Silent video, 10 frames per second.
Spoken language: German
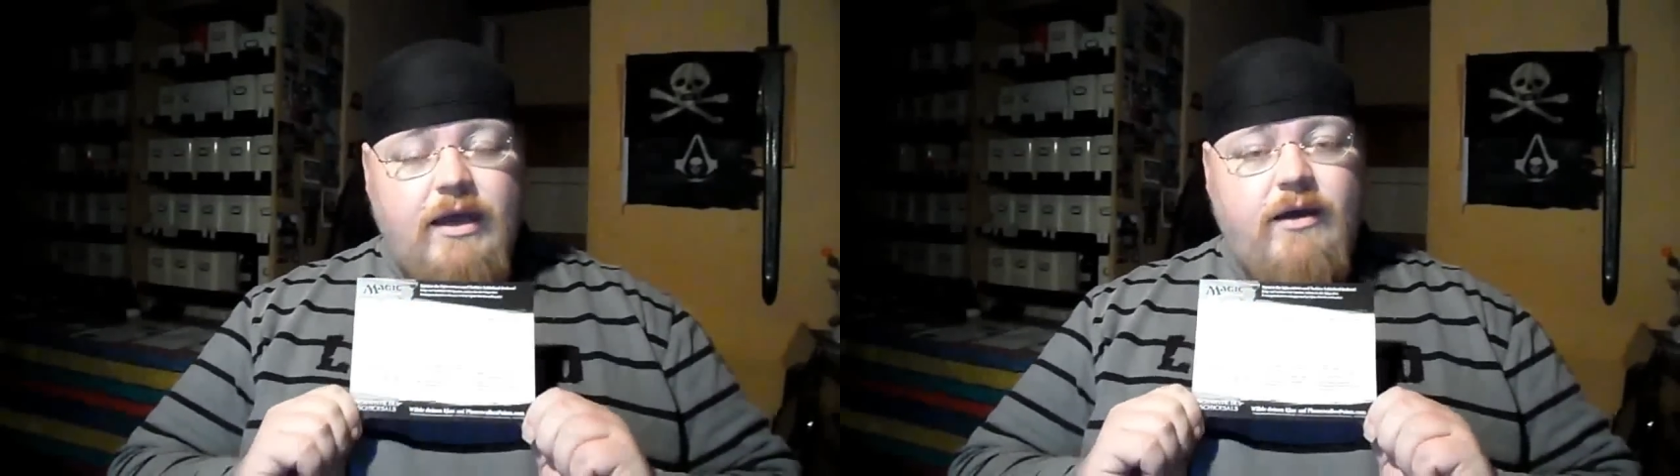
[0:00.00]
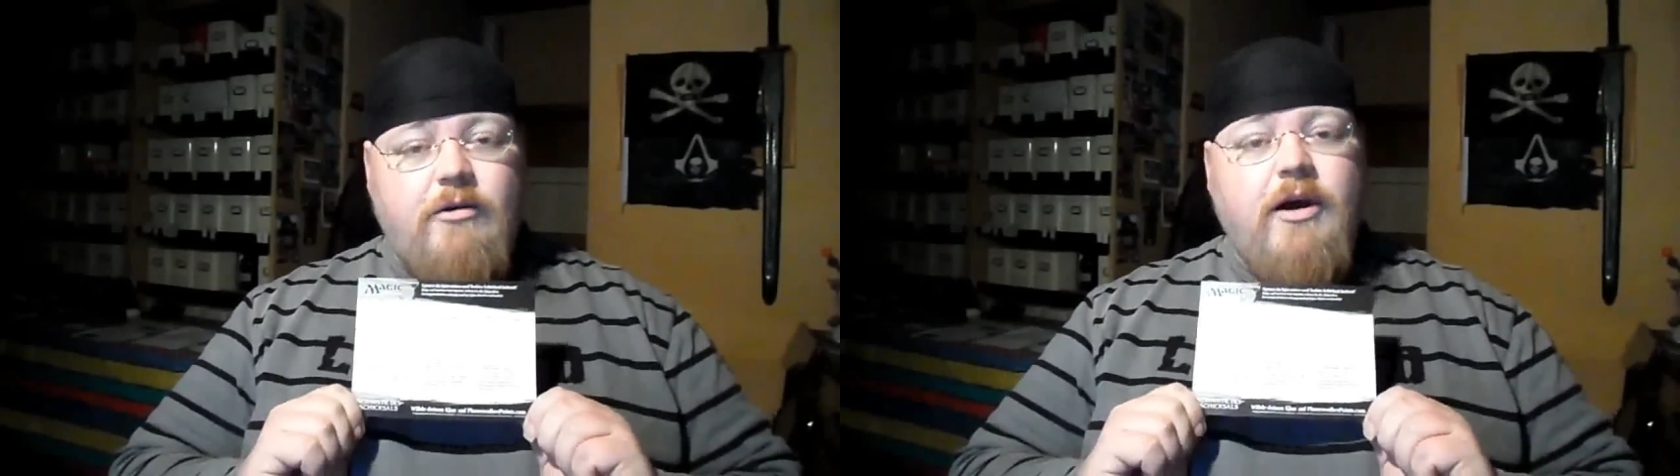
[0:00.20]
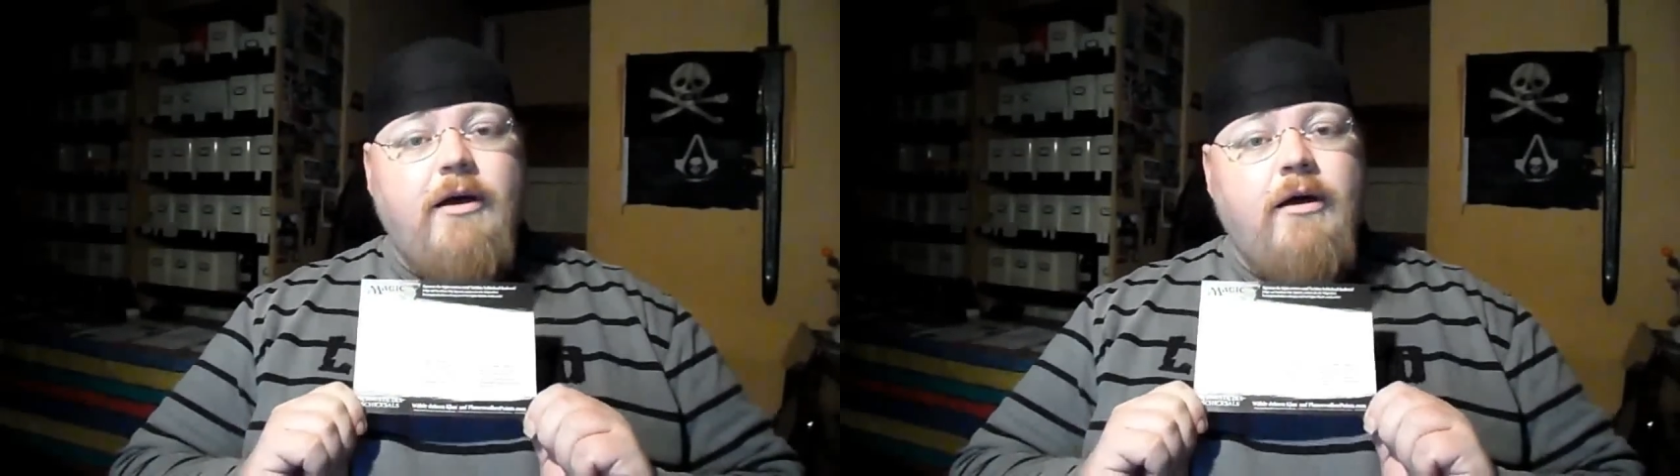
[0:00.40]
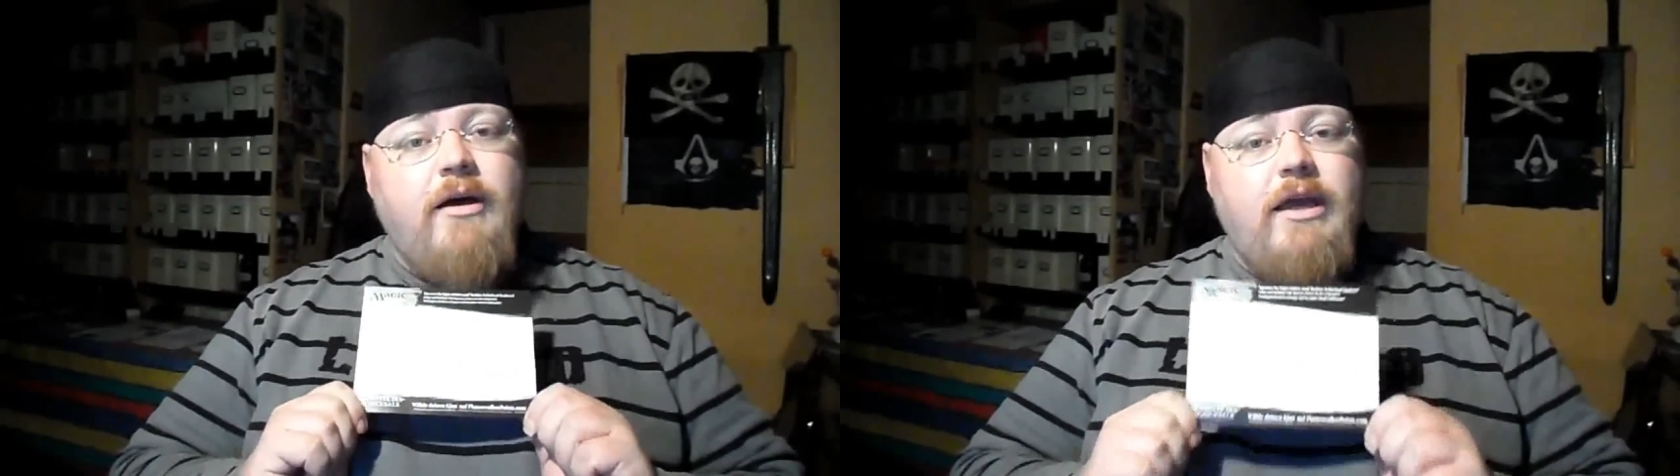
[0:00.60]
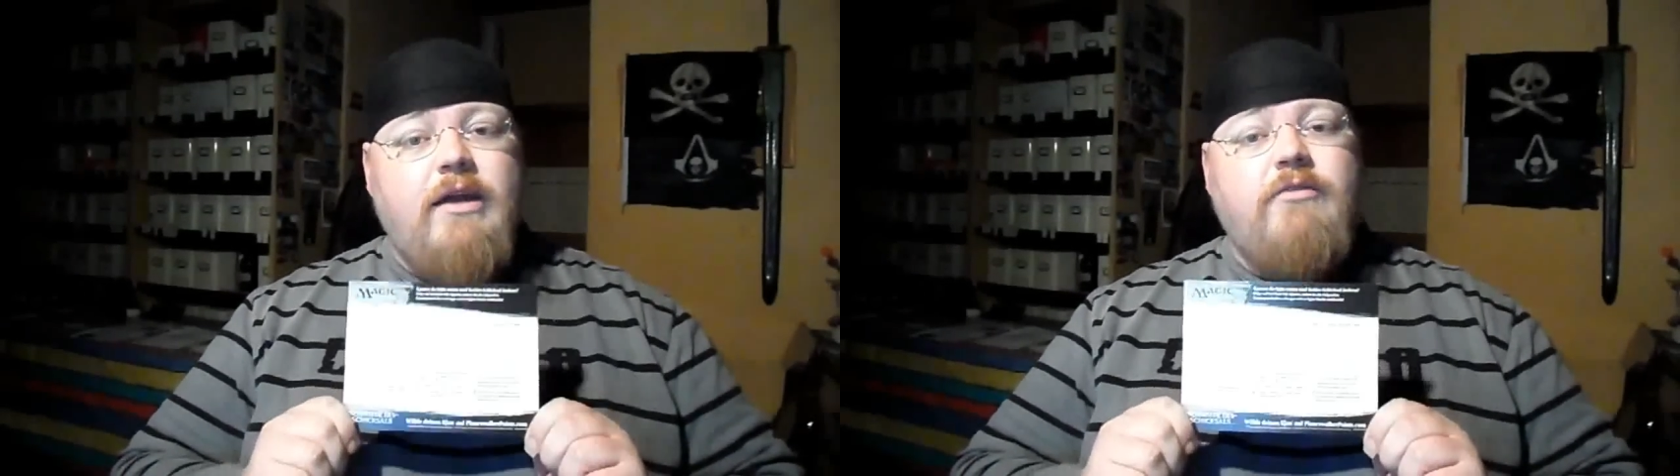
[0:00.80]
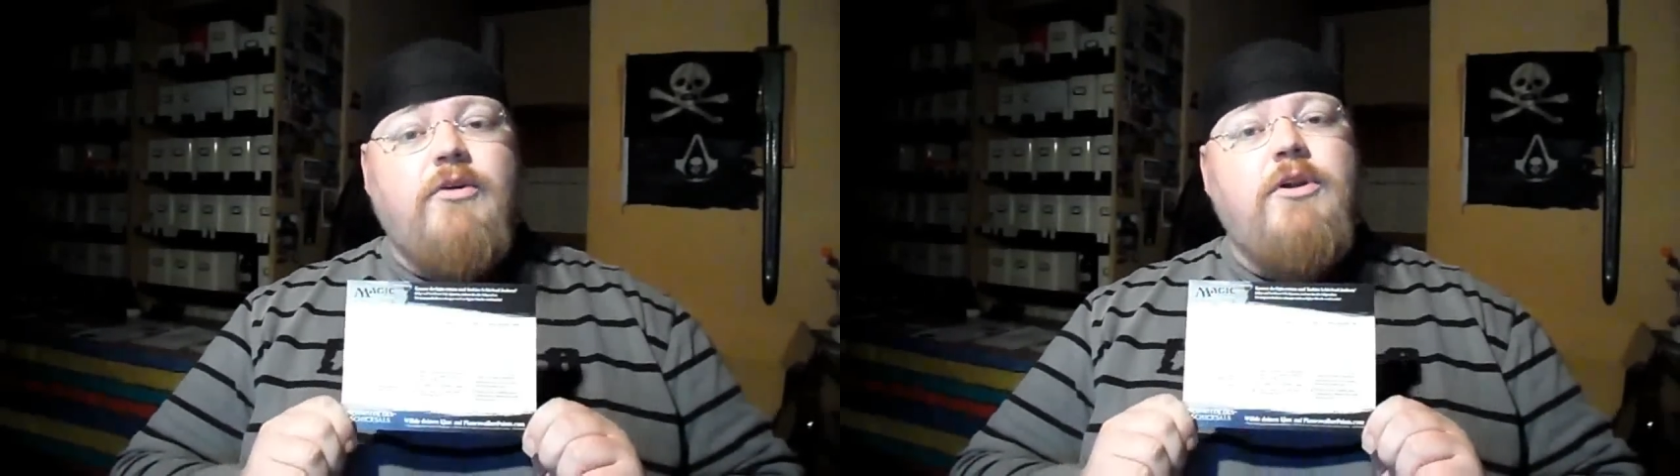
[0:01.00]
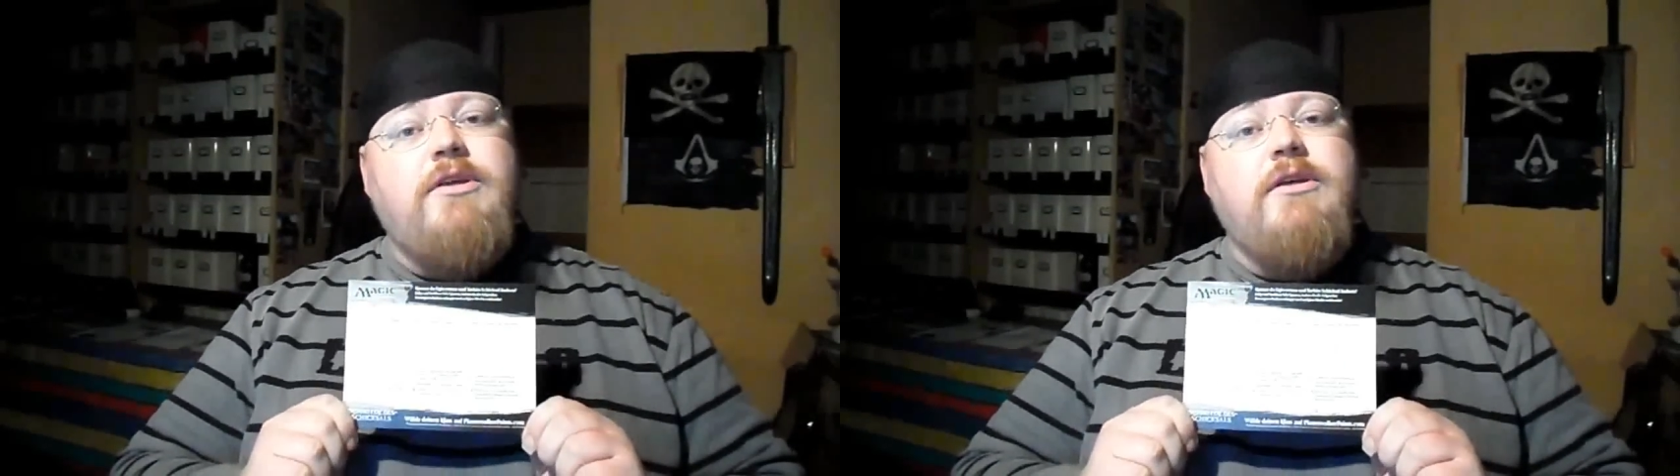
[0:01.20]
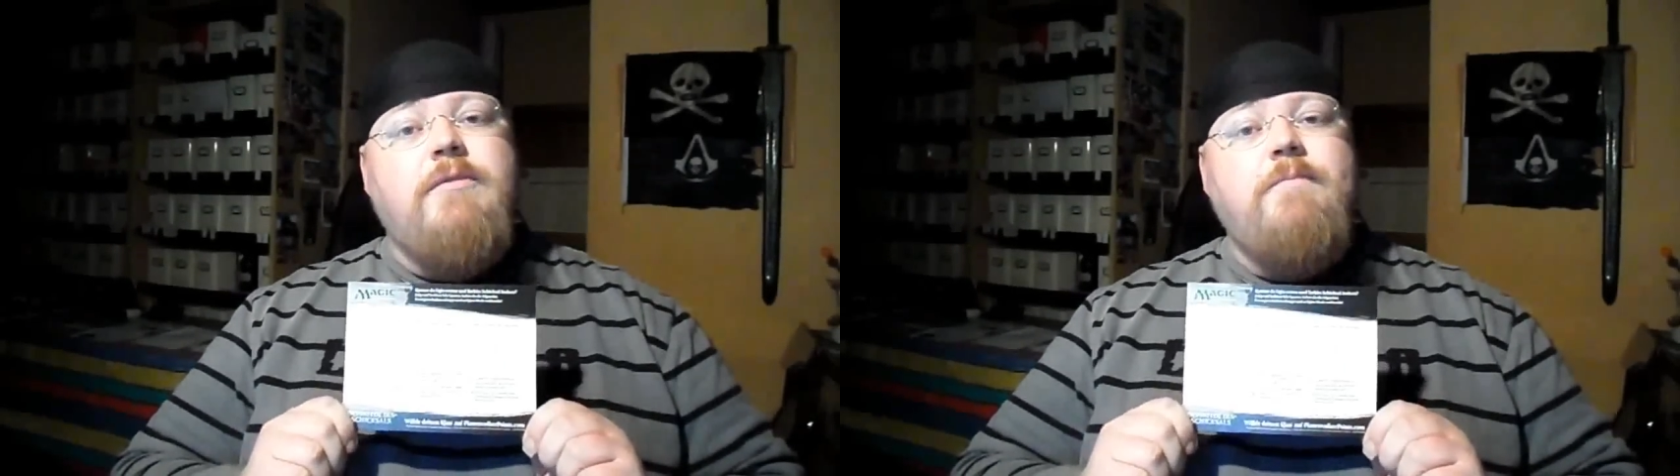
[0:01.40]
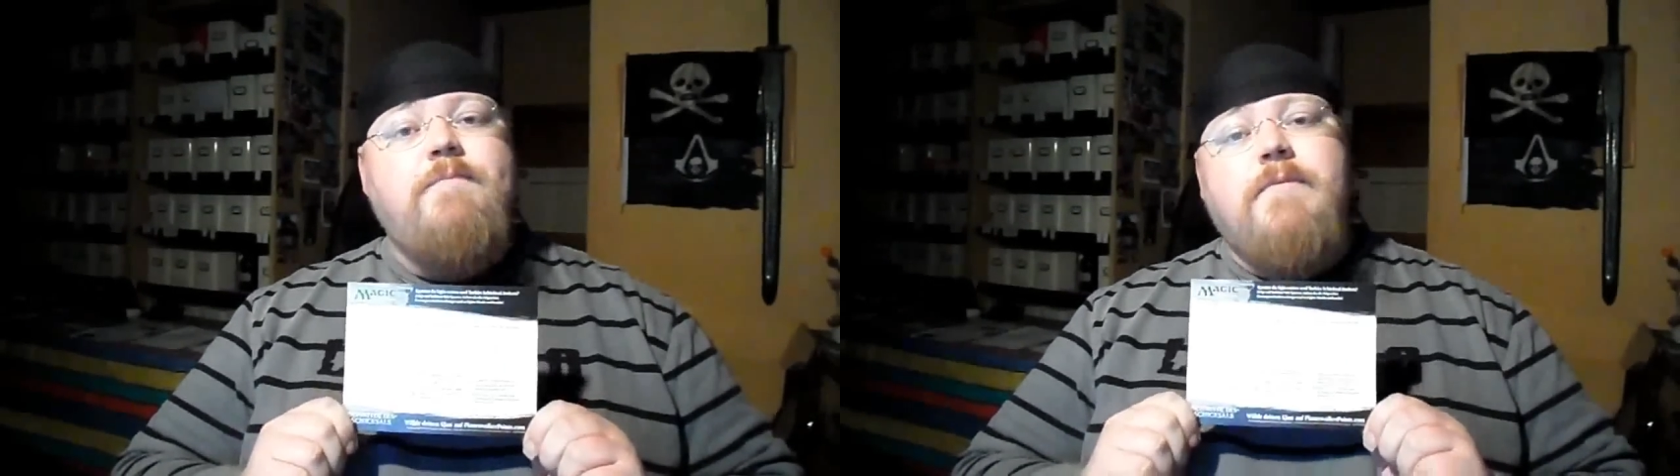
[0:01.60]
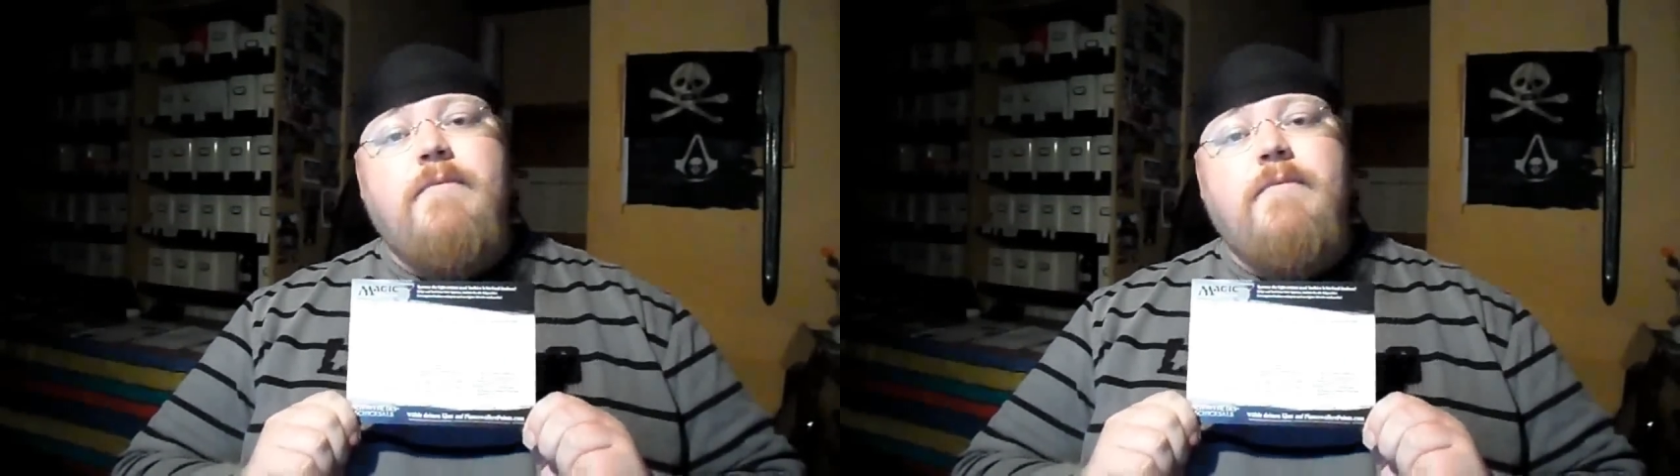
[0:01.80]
Aber äh, er wollte